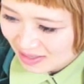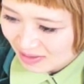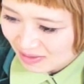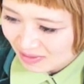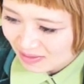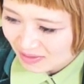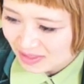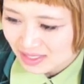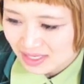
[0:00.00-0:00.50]

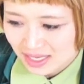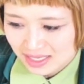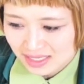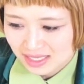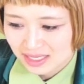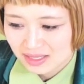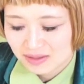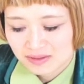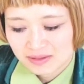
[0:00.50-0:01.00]
そう
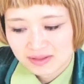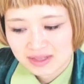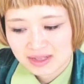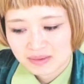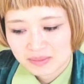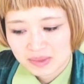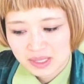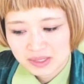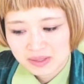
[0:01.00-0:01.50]
ロシアンサトの
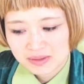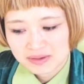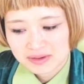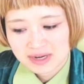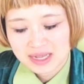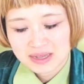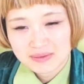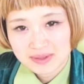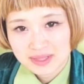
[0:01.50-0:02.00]
名前の由
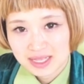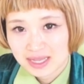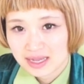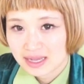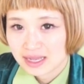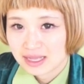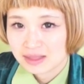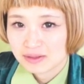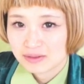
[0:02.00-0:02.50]
来は
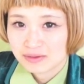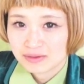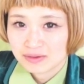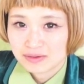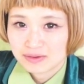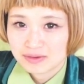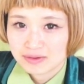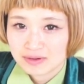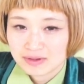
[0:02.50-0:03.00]
ねあ
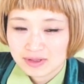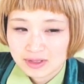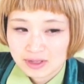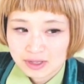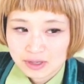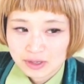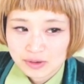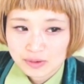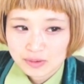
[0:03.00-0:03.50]

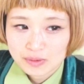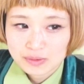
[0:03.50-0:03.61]
のー、